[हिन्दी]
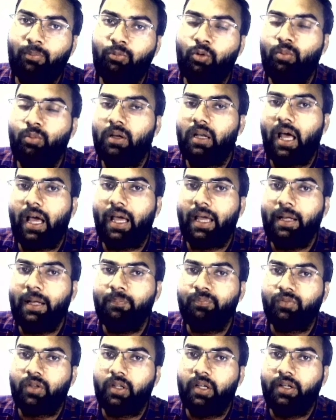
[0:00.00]
आपको मिला है
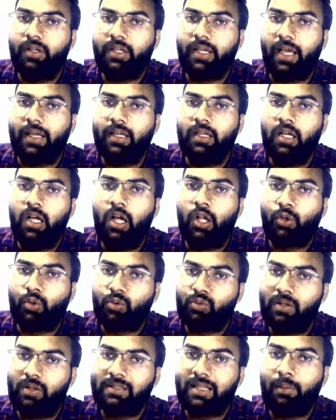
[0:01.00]
ठीक है
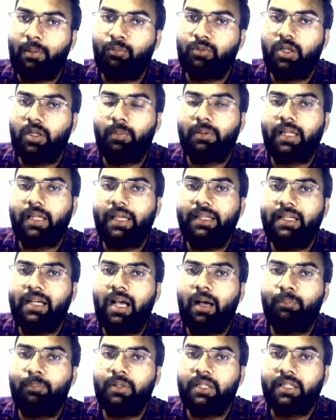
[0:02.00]
तो स्टूडेंट्स आप मुझे
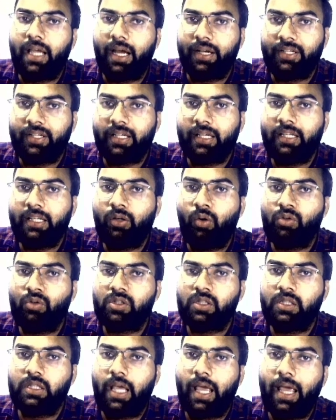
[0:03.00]
बताइएगा अपनी कैटेगरी कौन
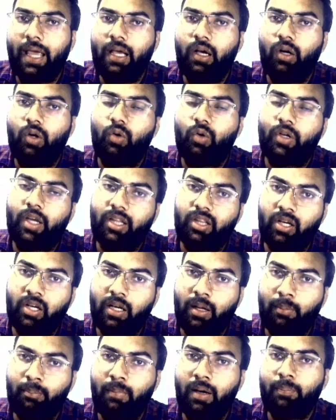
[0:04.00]
सी है कितने
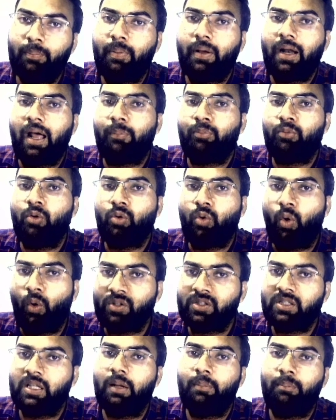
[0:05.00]
नंबर पर आपको
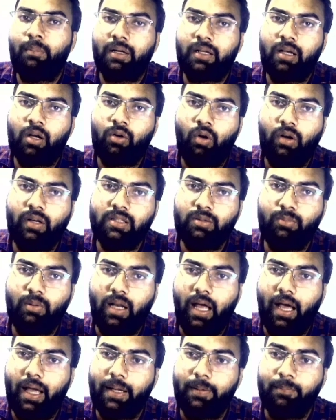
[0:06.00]
कौन से नंबर का कॉलेज
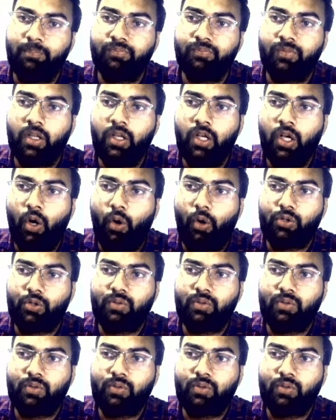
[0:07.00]
मिला है और